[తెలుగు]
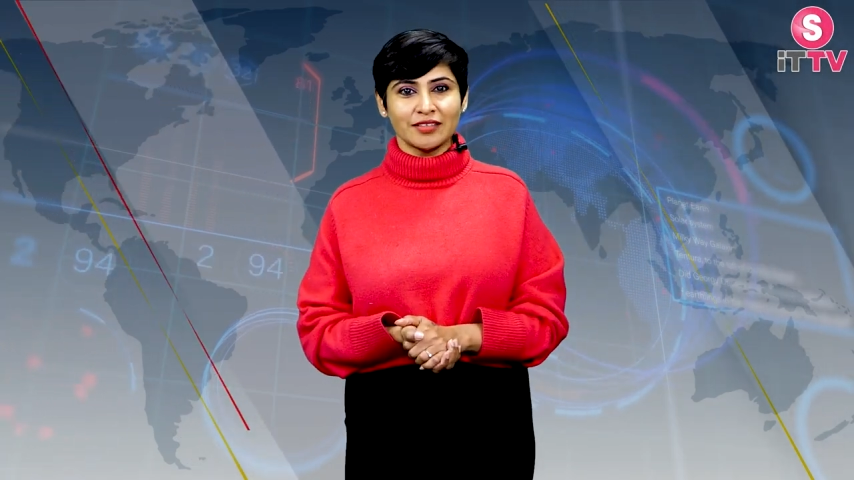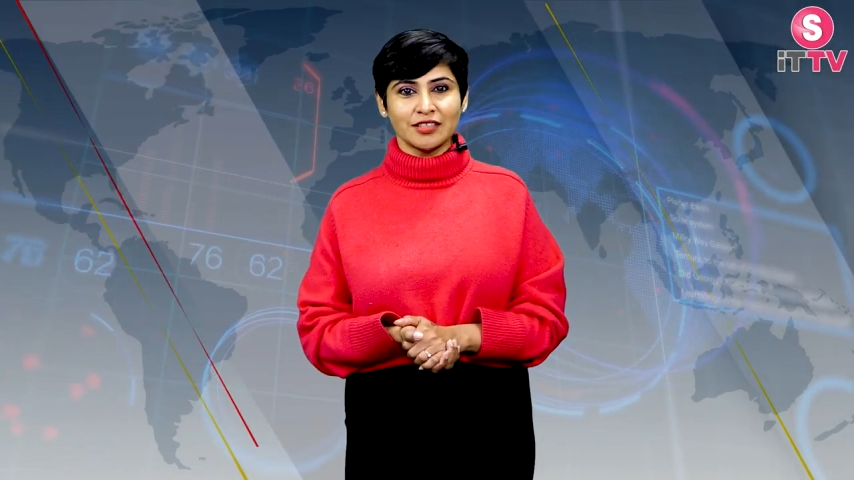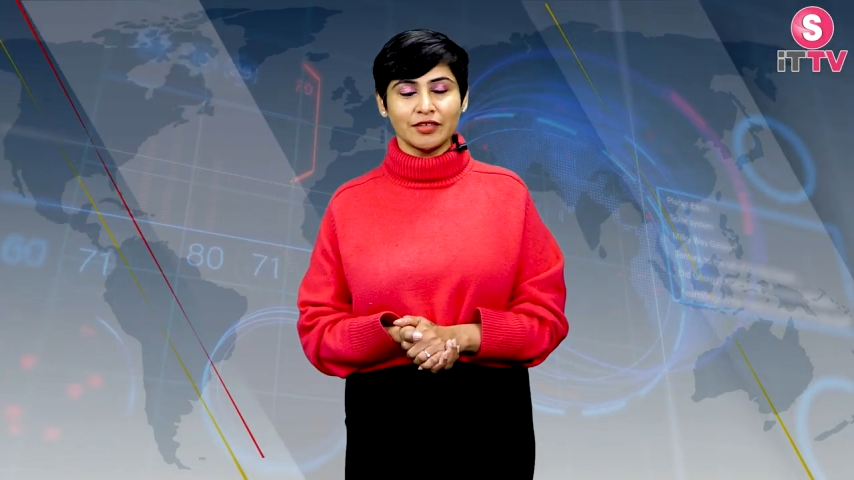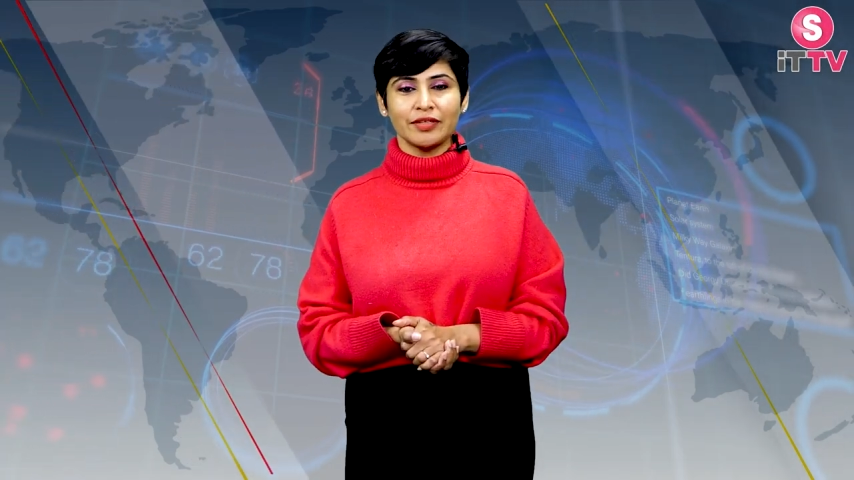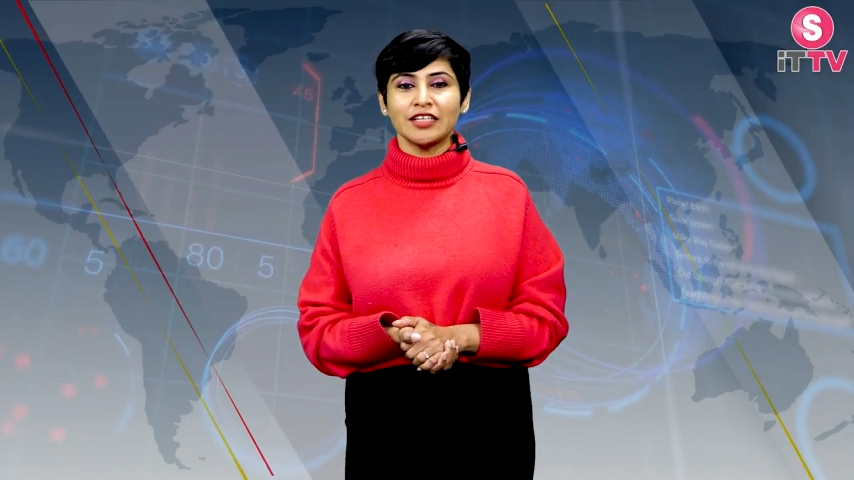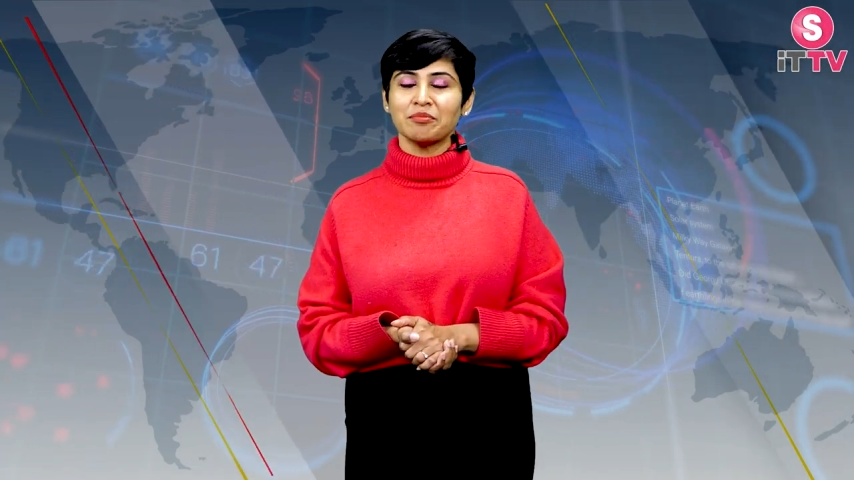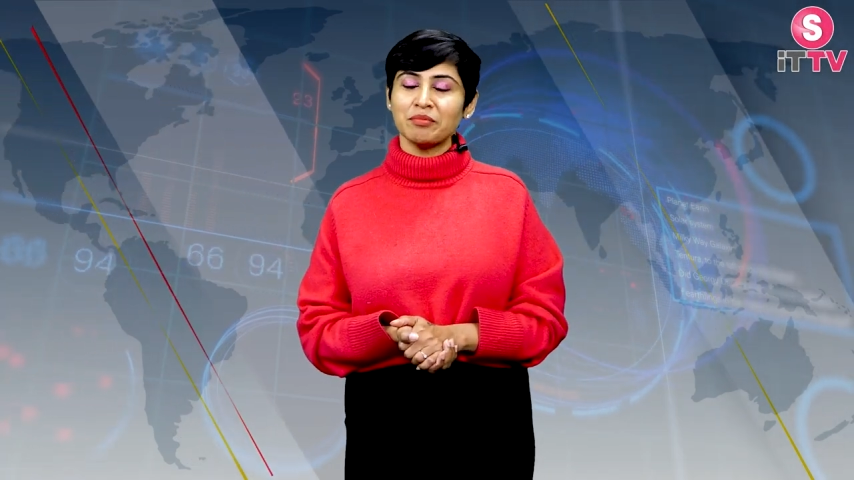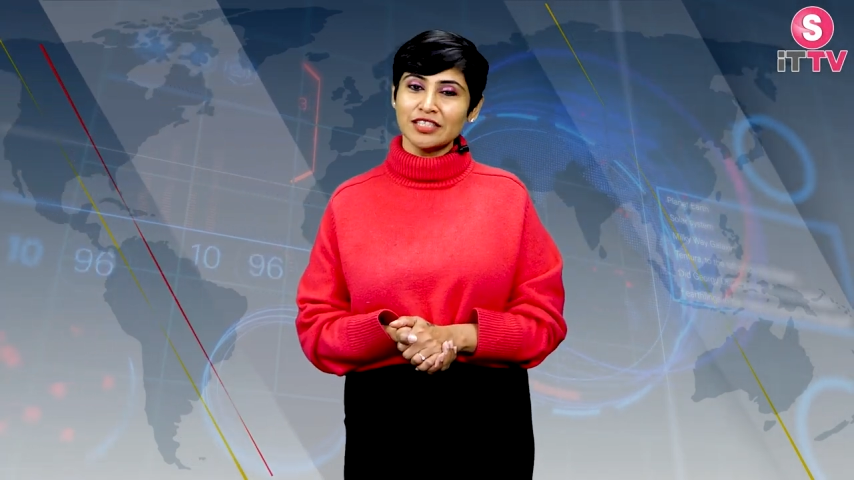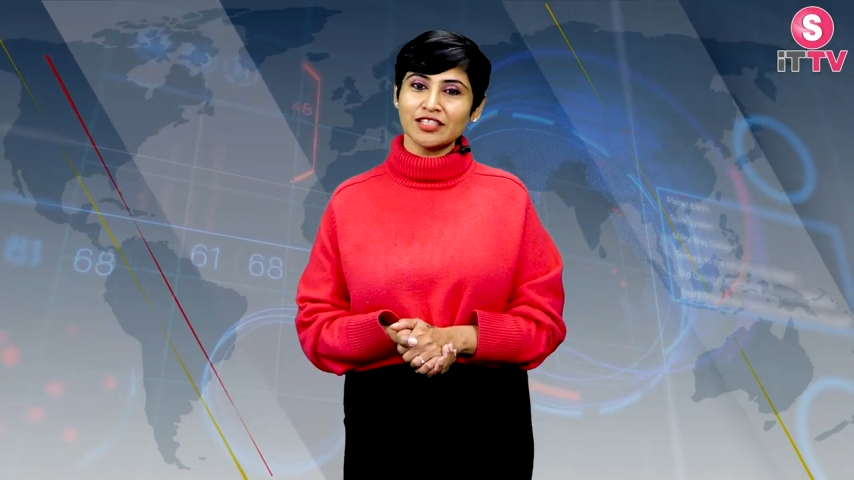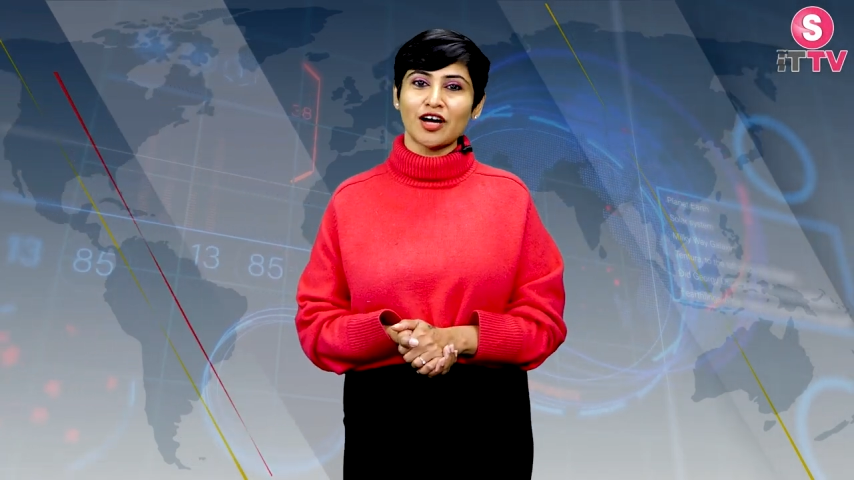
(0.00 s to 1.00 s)
ఐటీ టీవీని
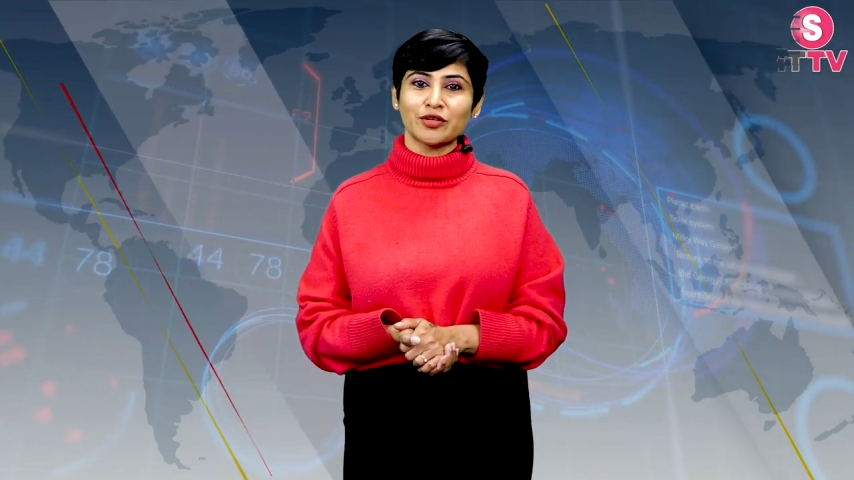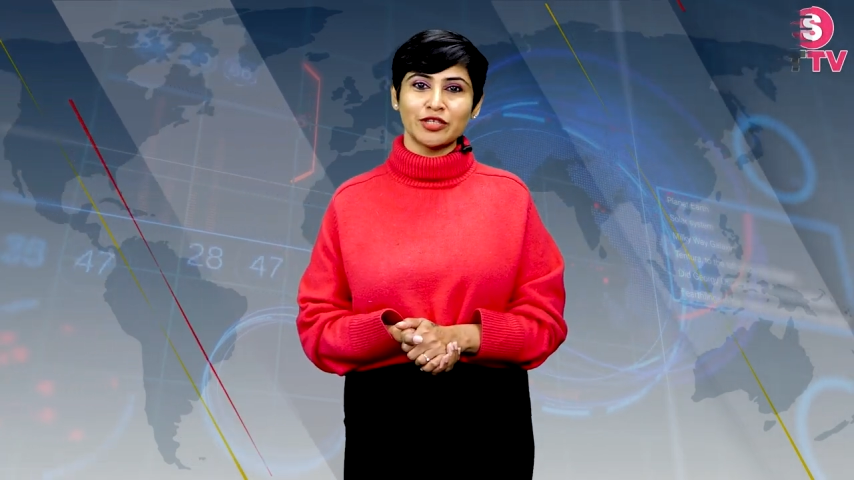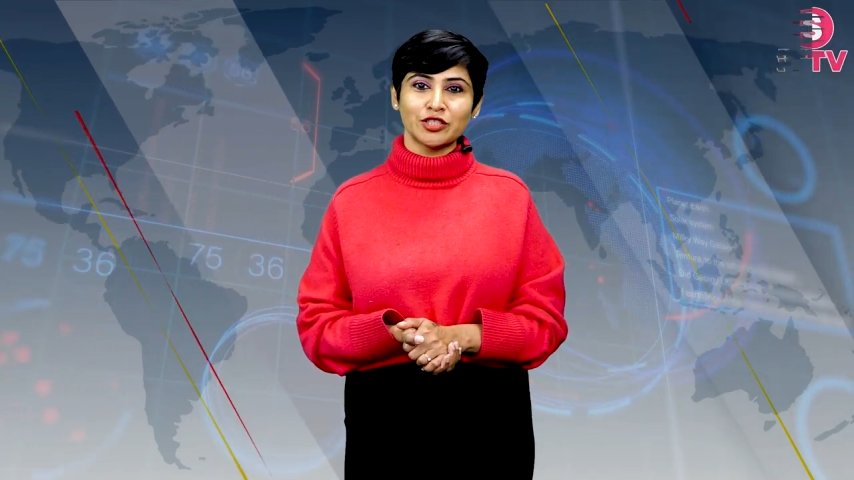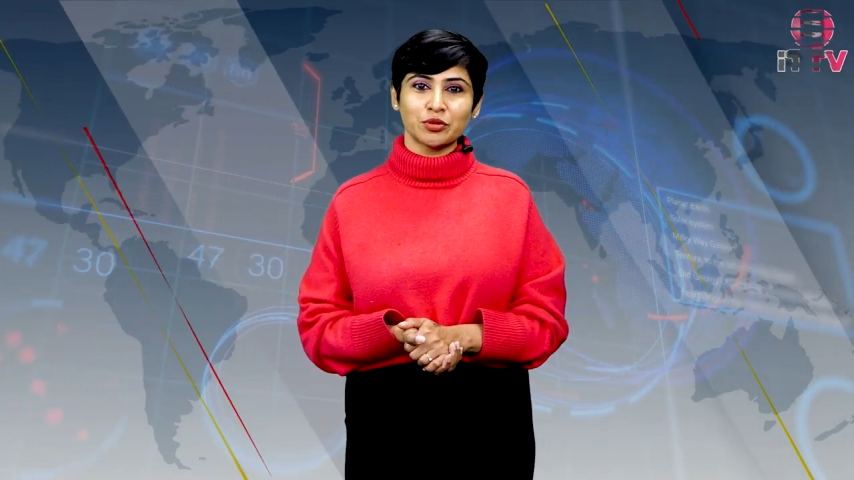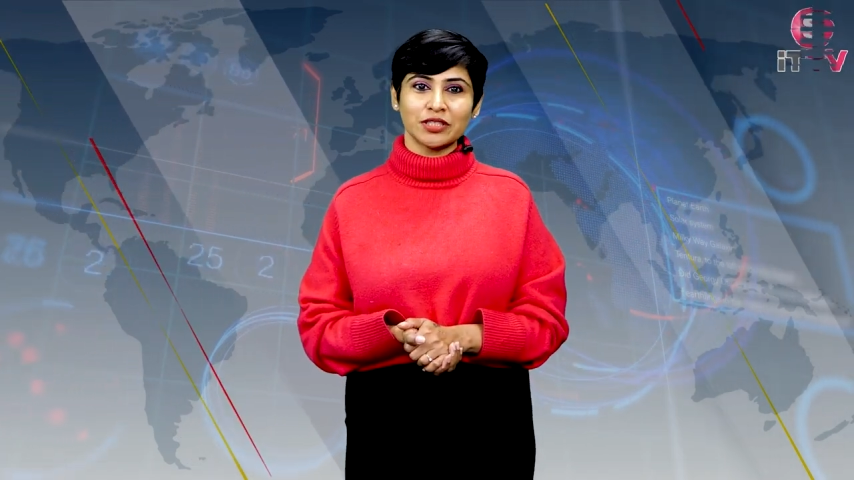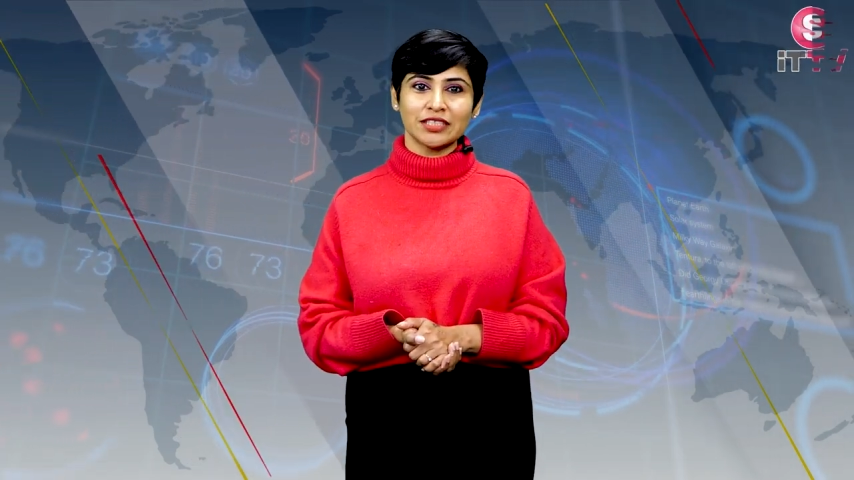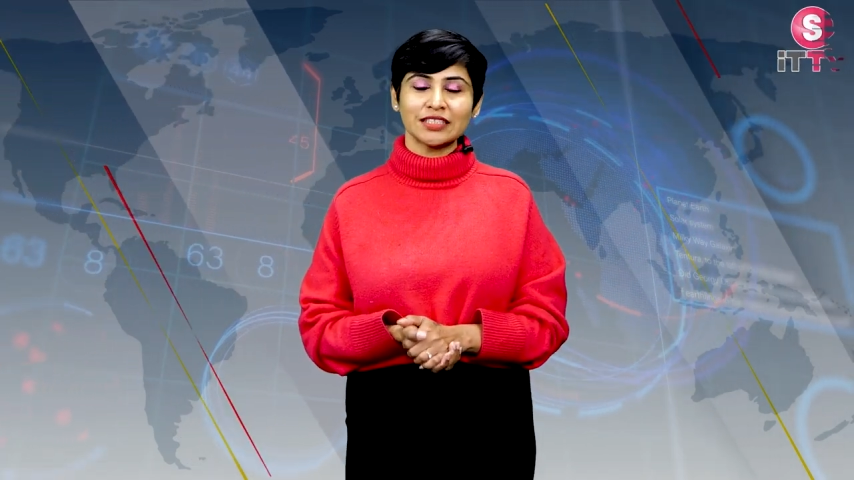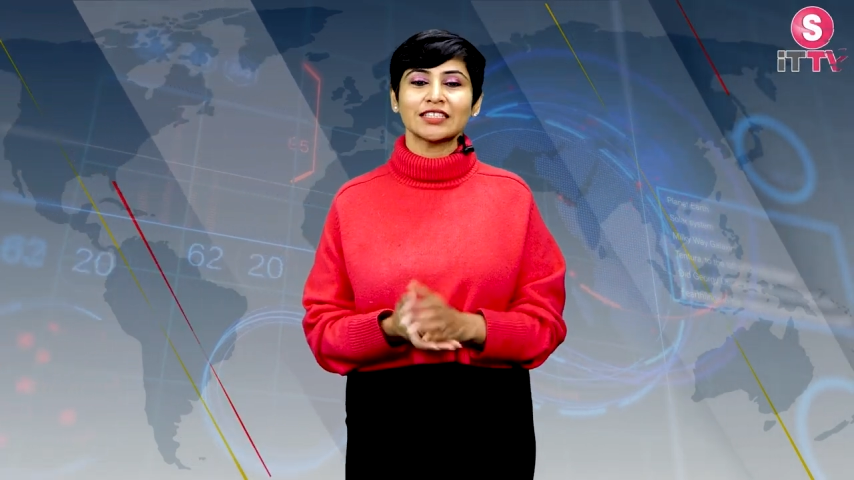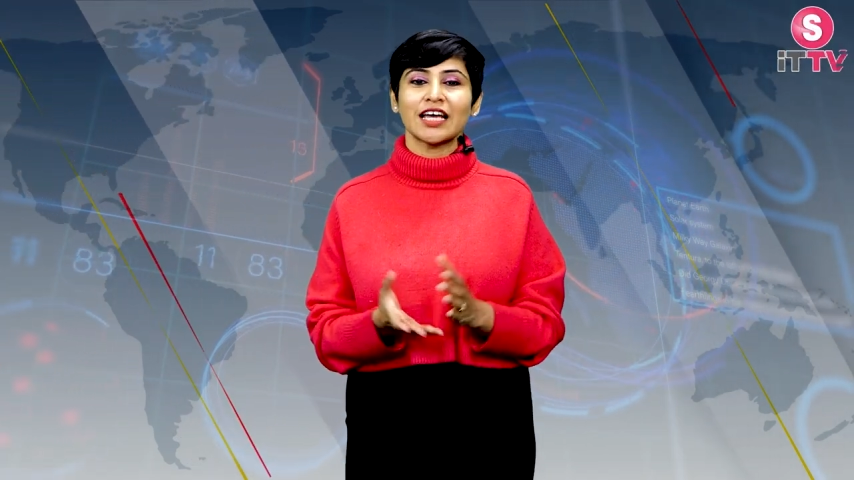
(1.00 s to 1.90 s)
మిస్ కాకుండా చూడండి